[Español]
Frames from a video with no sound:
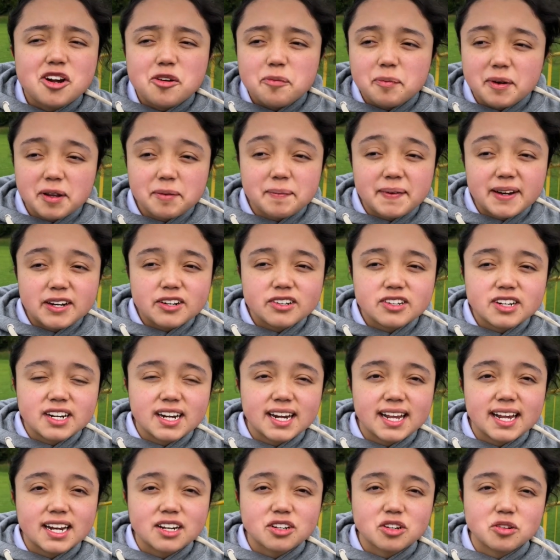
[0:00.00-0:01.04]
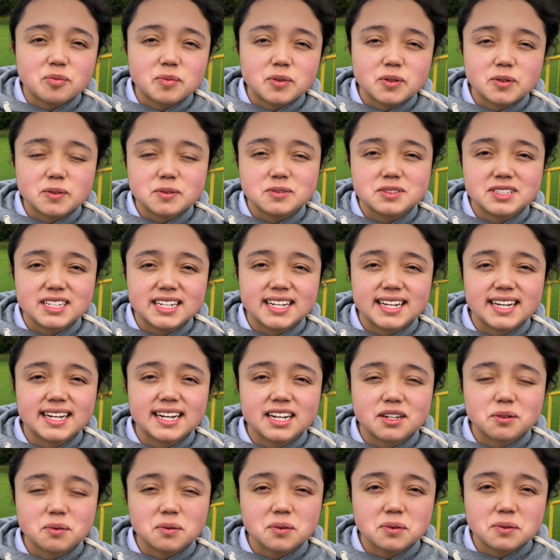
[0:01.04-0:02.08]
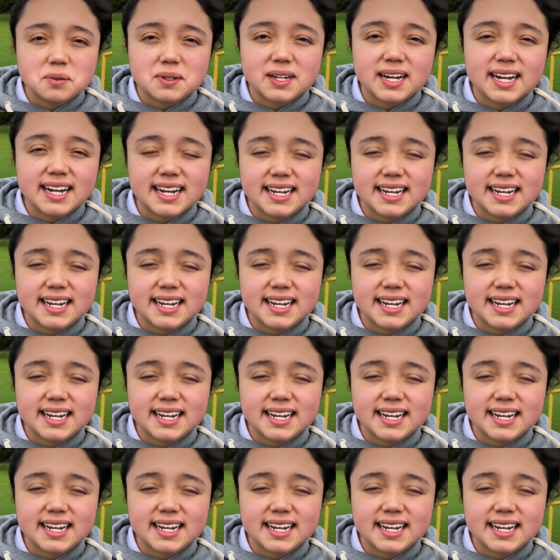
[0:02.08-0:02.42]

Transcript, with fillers: Primero, crear como un día de la cultura